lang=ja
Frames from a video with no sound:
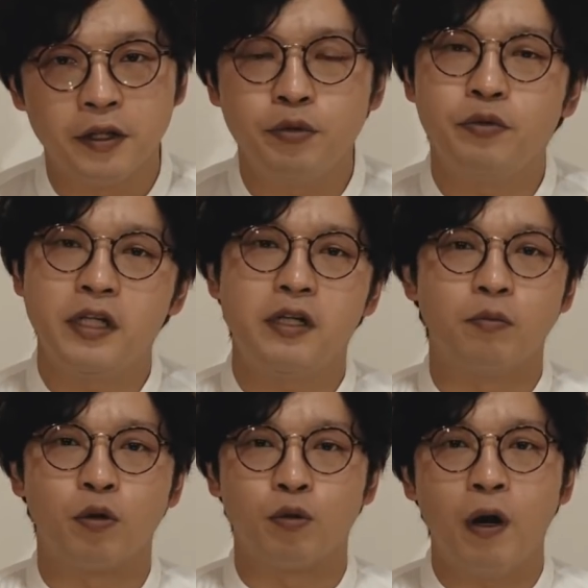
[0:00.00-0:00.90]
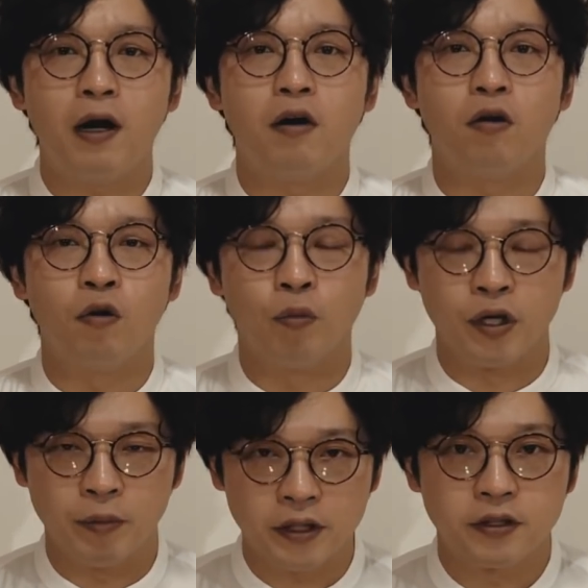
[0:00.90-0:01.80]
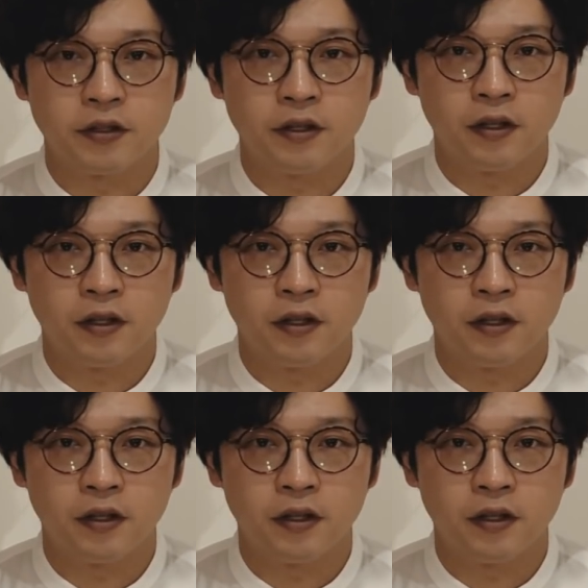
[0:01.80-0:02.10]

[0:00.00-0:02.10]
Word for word: ていうふうに僕は思います。